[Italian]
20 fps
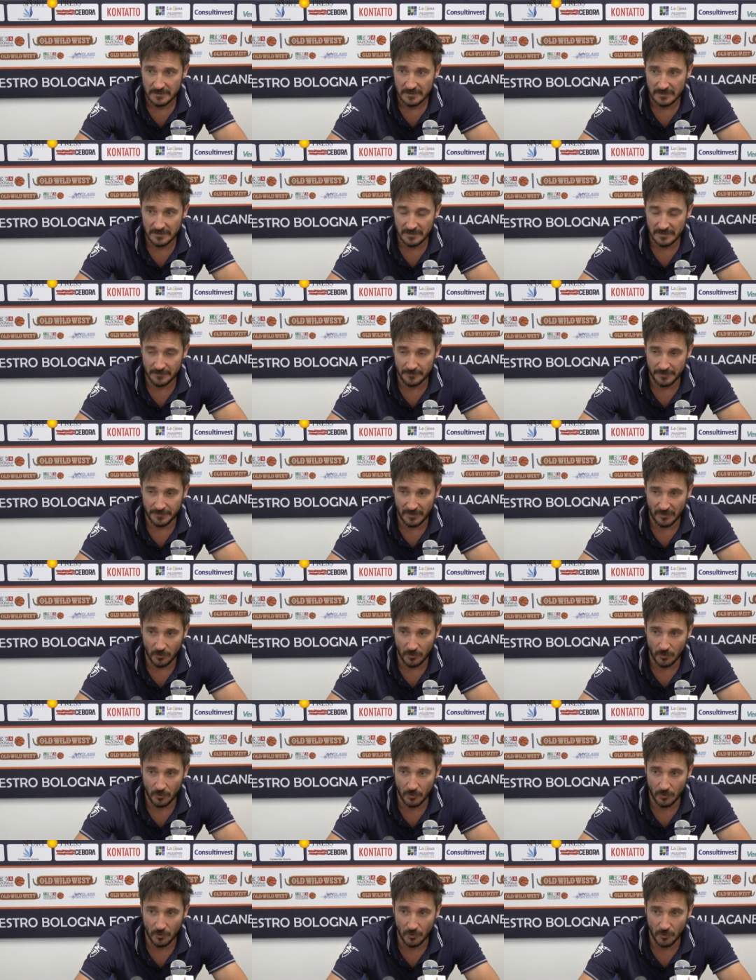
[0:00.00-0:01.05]
Uh,
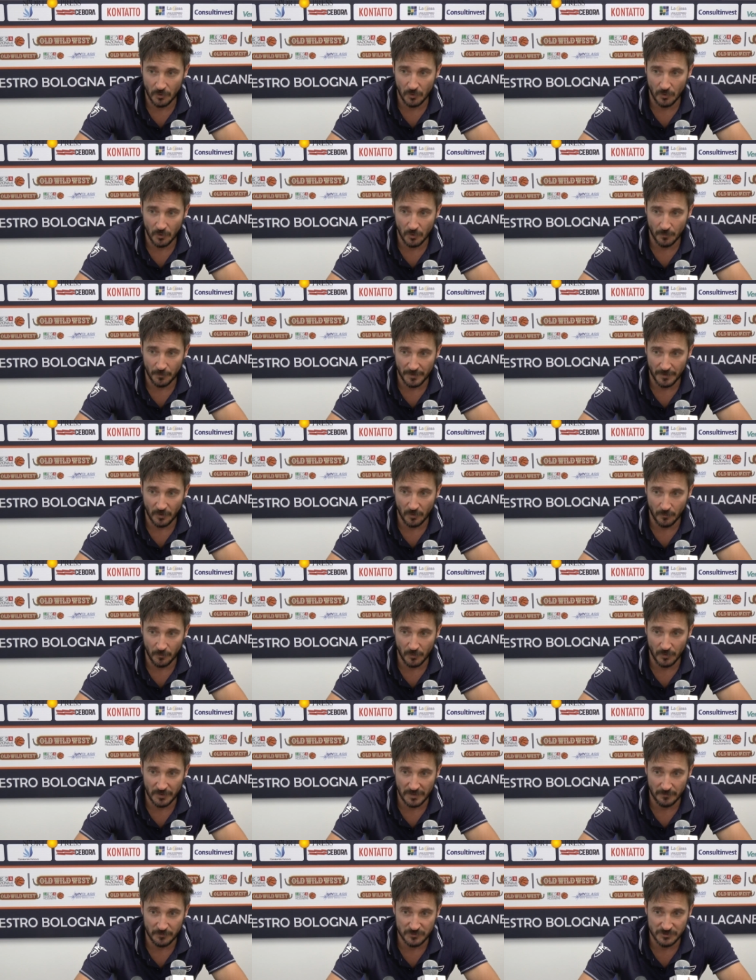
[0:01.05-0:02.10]
però, però,
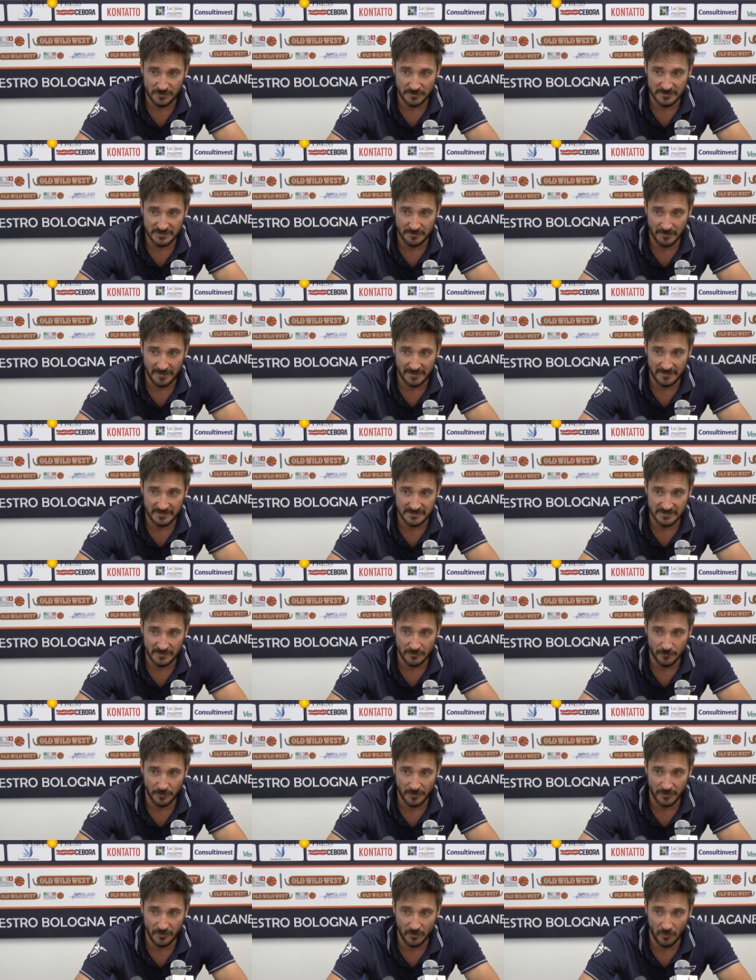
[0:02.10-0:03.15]
poi la prossima settimana iniziano
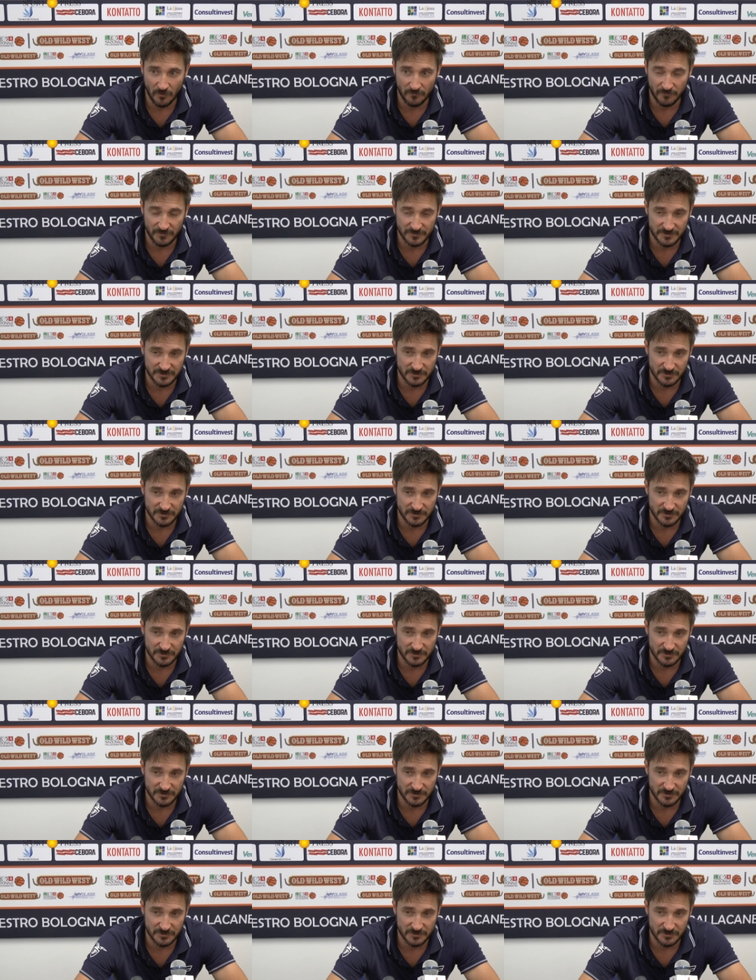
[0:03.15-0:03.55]
i playoff,